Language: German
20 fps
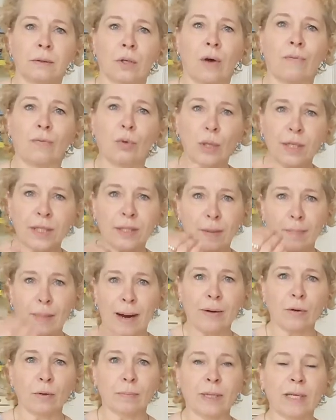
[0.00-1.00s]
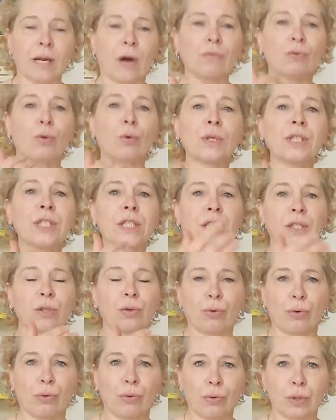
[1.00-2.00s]
Obwohl ich der Meinung bin, aufgrund dieser
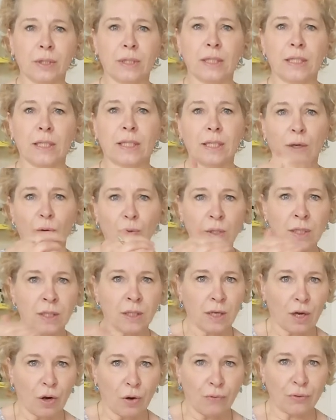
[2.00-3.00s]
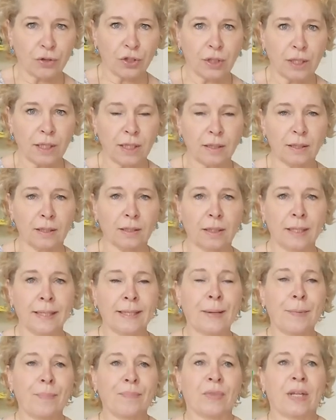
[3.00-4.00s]
Größe, die da unten drauf steht,
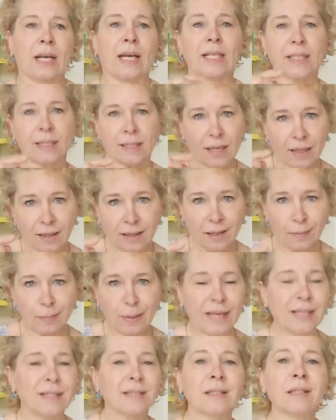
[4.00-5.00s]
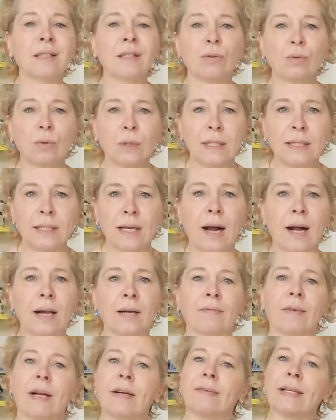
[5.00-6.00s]
ich sage ja immer, es sind nur
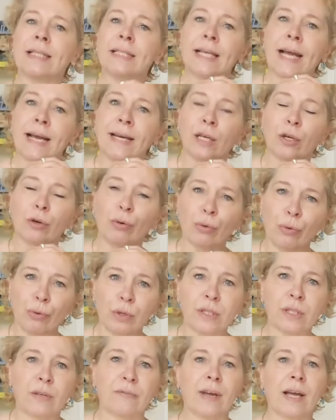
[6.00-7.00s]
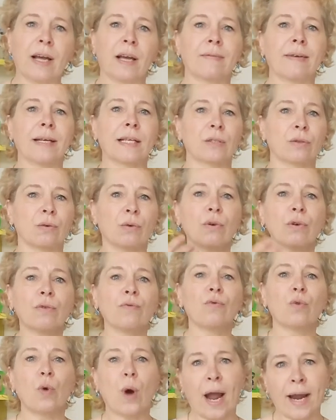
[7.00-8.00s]
Zahlen, weil wenn es eine Größe wäre, wäre es
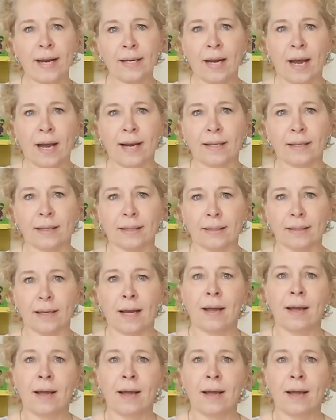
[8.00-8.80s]
irgendwo einheitlich.